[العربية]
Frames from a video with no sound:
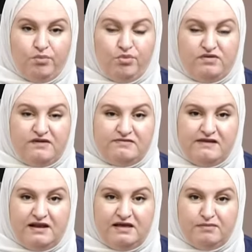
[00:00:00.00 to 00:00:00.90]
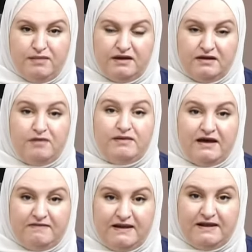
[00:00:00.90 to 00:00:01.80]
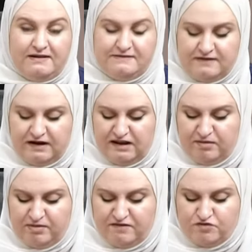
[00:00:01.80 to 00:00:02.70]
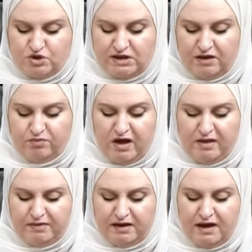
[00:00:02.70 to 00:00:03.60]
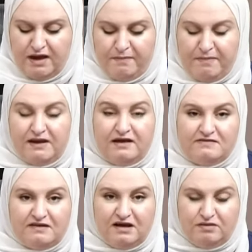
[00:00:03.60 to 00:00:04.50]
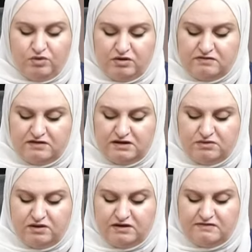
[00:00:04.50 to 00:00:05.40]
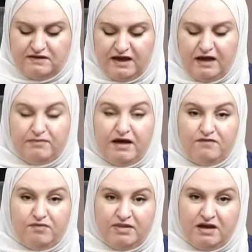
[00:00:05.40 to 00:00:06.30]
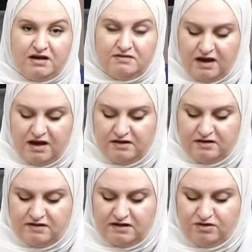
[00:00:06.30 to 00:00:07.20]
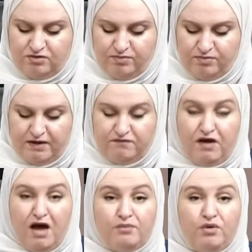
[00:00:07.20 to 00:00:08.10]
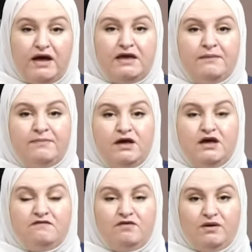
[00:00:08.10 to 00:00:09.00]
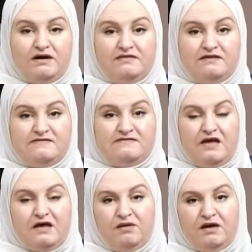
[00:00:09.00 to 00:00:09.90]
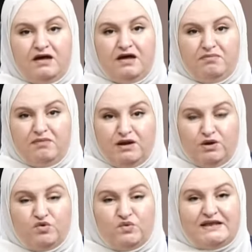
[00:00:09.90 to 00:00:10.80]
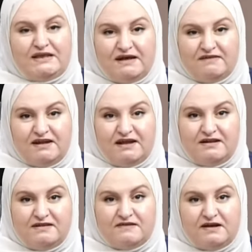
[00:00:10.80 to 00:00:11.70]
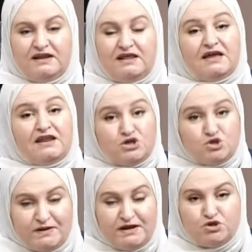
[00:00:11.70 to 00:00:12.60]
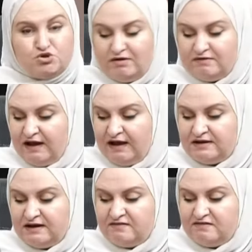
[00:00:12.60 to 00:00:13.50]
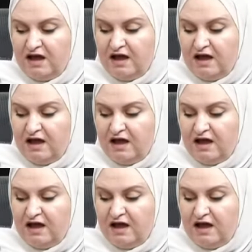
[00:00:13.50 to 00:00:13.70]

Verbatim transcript: متتالية مع قيام الاحتلال الإسرائيلي بتفجير أبواب منازل المواطنين واقتحامها في منطقة حارة الألوبة في المخيم في وقت سابق من عدوان الاحتلال الإسرائيلي الإسرائيلي كان أجبر عشرات العائلات